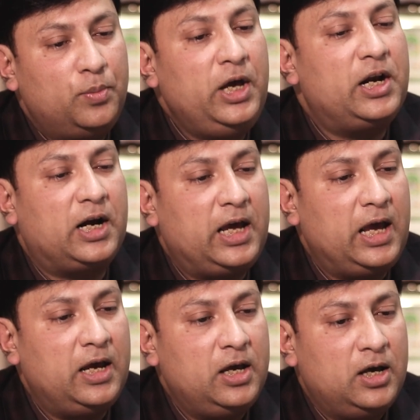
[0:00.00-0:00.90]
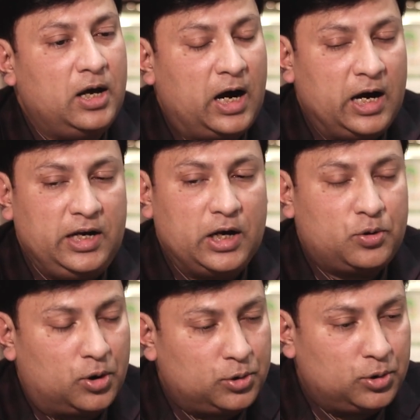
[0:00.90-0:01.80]
দমিয়ে রাখে আইনের
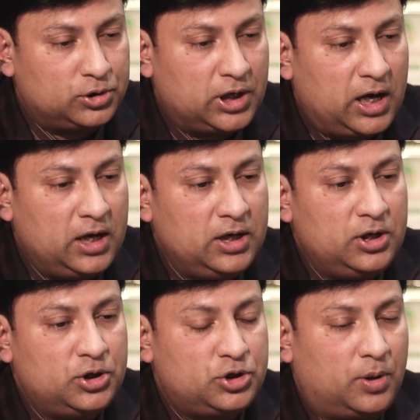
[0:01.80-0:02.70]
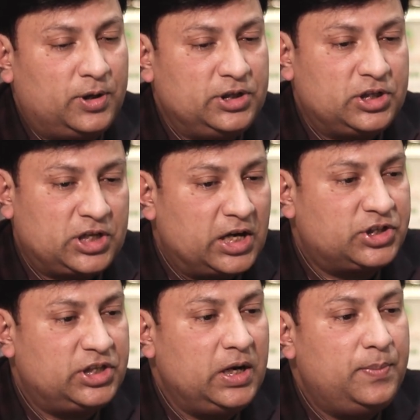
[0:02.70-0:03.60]
কঠোরতা সমাজে
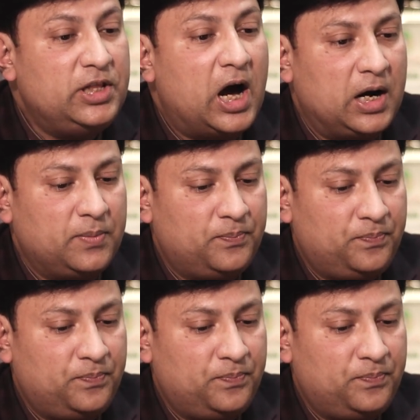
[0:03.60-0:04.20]
শাস্তির বিধান